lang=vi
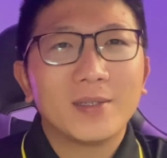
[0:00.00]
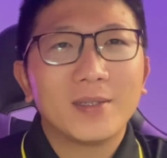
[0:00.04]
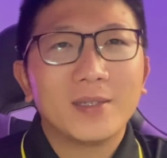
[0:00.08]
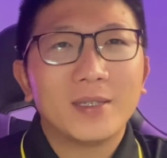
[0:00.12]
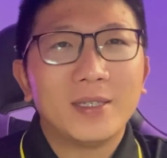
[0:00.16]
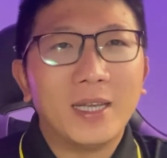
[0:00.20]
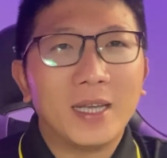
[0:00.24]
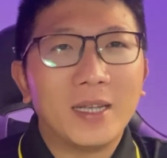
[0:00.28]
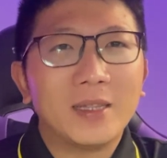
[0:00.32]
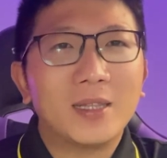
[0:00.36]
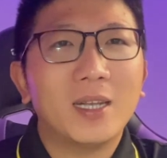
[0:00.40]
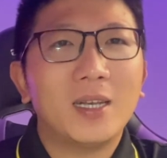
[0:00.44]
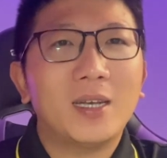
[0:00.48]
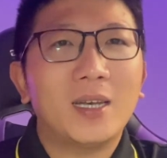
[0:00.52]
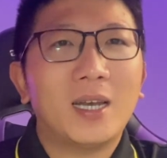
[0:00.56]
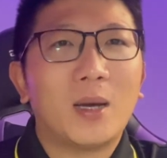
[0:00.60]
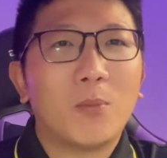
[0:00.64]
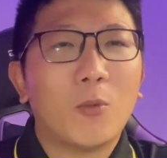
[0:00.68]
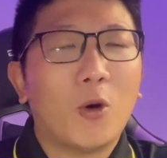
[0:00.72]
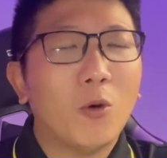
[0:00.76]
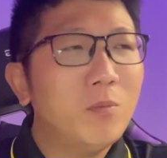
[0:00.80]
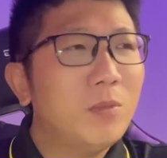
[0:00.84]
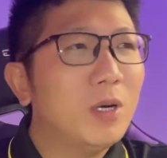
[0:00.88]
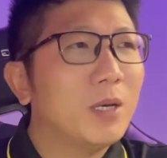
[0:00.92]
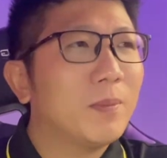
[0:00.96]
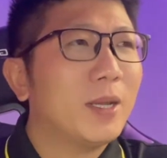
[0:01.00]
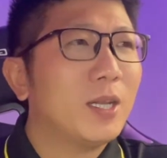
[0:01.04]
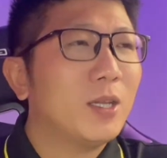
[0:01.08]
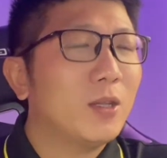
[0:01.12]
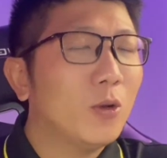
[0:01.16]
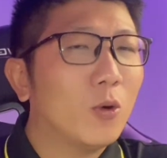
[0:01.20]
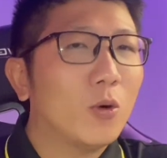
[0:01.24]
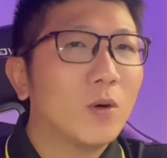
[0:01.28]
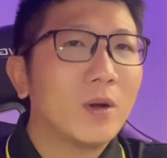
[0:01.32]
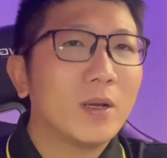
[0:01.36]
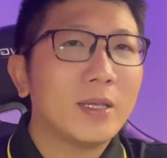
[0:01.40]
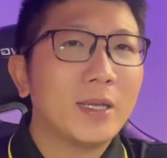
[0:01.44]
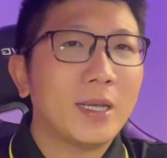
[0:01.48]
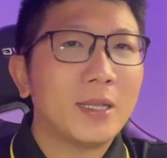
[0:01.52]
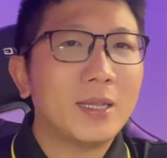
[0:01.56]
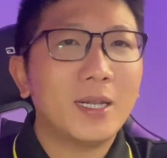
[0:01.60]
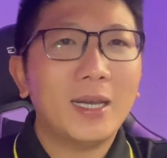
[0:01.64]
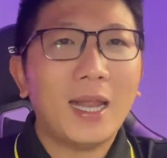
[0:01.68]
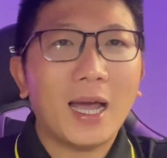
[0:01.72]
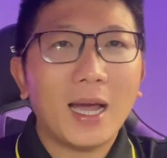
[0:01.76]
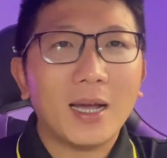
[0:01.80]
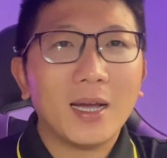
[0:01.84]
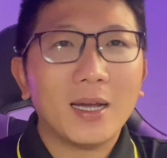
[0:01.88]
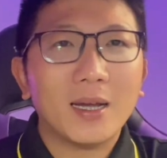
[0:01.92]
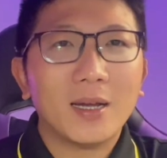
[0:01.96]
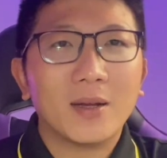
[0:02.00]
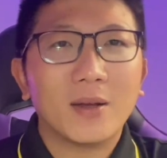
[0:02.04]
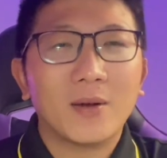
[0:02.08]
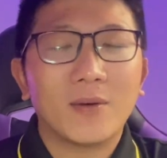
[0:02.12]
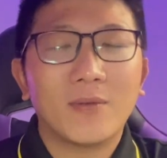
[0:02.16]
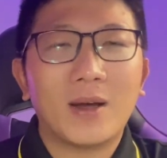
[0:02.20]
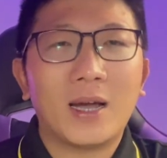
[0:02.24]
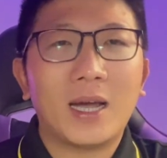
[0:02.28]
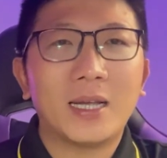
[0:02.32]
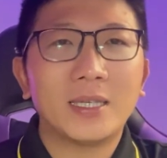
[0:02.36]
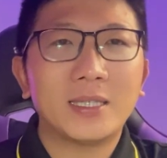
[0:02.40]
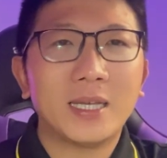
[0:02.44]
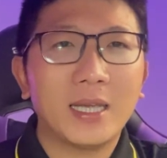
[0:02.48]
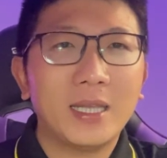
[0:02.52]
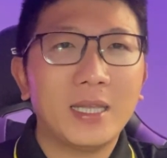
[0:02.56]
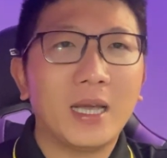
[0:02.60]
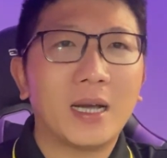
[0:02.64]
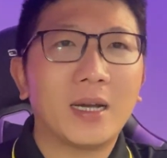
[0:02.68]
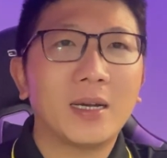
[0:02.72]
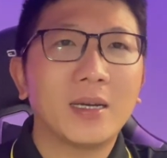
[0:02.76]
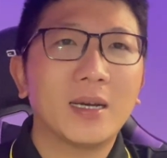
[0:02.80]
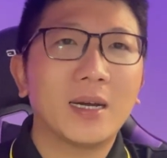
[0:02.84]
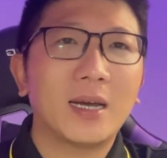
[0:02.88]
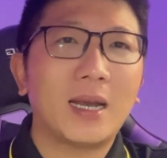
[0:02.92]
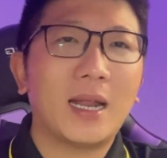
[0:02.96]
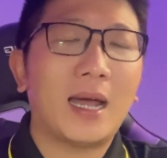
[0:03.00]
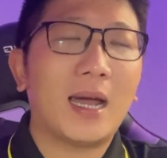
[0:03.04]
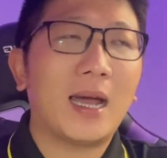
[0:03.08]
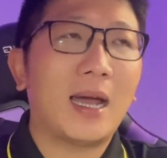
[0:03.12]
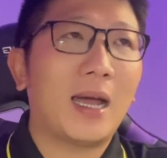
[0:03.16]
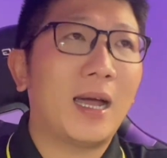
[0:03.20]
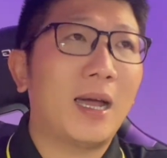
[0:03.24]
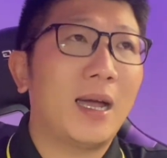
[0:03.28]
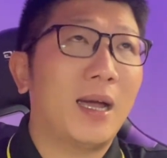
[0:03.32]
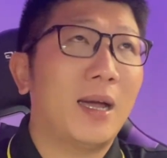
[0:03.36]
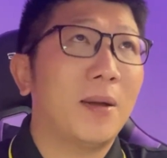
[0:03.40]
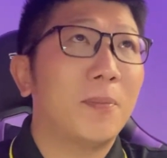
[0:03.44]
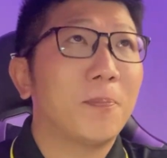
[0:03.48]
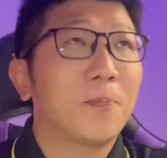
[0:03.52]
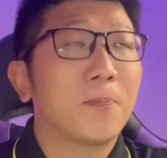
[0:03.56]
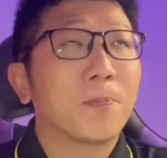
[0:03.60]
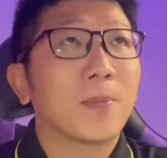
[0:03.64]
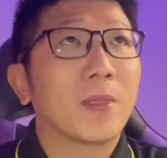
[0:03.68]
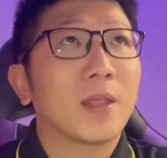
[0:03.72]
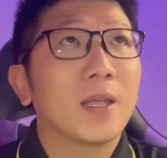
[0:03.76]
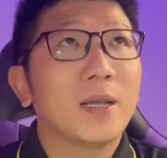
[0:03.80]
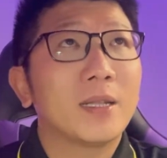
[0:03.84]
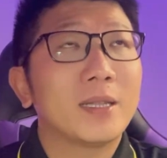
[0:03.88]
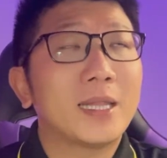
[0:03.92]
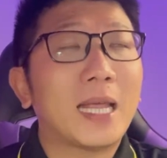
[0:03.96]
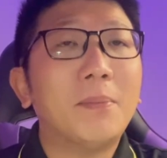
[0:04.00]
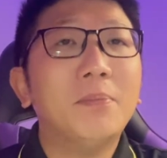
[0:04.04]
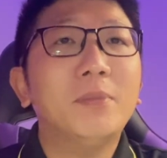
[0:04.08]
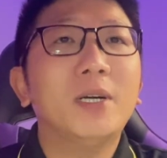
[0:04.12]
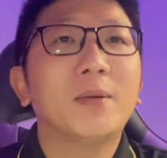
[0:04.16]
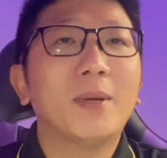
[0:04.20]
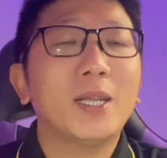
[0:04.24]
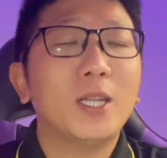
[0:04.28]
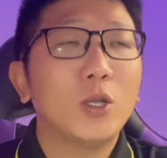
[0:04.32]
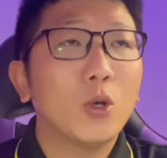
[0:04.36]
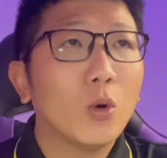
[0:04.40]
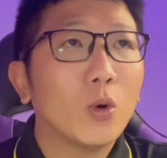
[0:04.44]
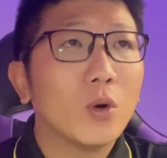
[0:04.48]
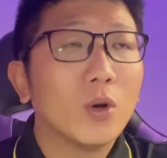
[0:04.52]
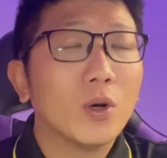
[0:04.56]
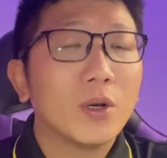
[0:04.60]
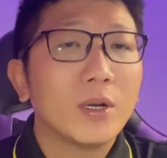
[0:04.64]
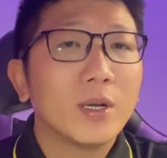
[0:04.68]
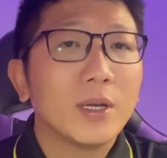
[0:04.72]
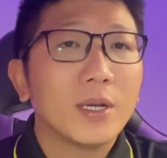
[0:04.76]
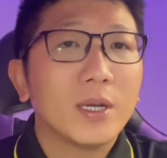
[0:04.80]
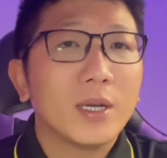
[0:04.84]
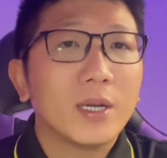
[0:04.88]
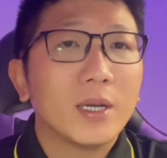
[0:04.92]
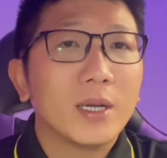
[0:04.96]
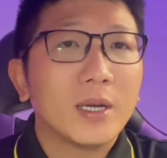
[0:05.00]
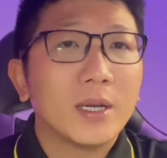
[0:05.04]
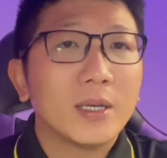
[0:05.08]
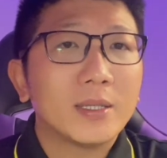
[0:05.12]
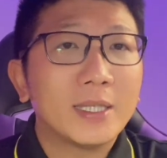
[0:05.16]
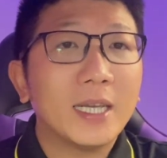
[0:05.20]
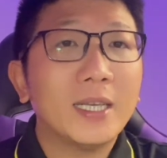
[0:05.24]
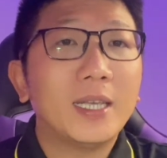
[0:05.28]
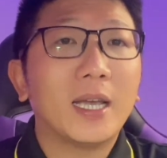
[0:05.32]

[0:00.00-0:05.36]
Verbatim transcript: diện tích là 40 mét vuông diện tích đất và xây dựng là 80 mét vuông xây